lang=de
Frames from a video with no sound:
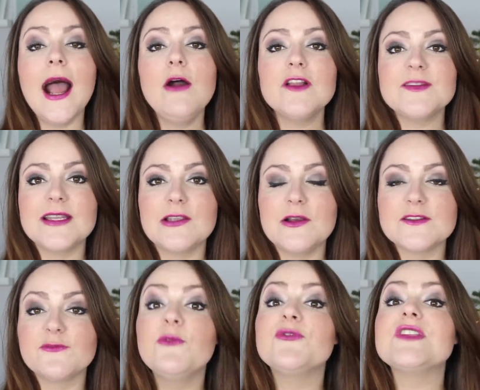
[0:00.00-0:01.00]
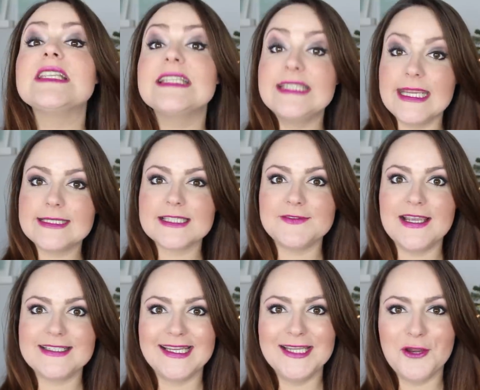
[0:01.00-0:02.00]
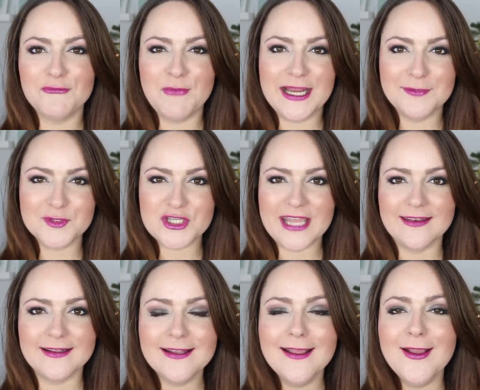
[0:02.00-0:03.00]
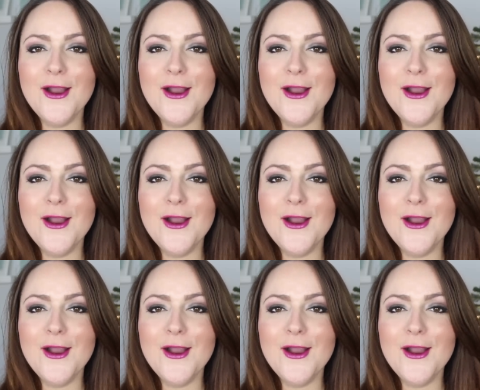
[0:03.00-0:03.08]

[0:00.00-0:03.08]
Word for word: Auch in 2015 geht es weiter hier auf meinem Channel